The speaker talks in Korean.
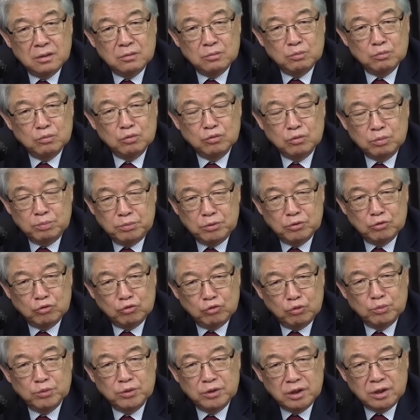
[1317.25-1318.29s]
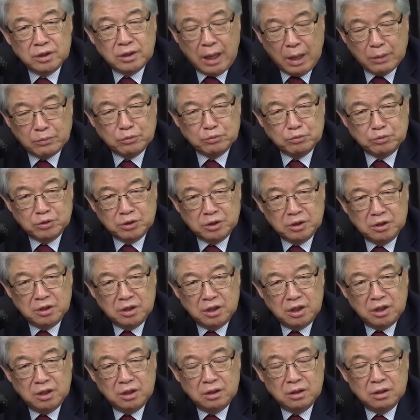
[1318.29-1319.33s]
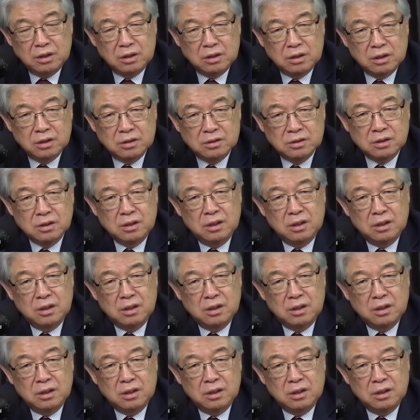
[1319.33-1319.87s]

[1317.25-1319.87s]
미국 국민들 대부분이 그까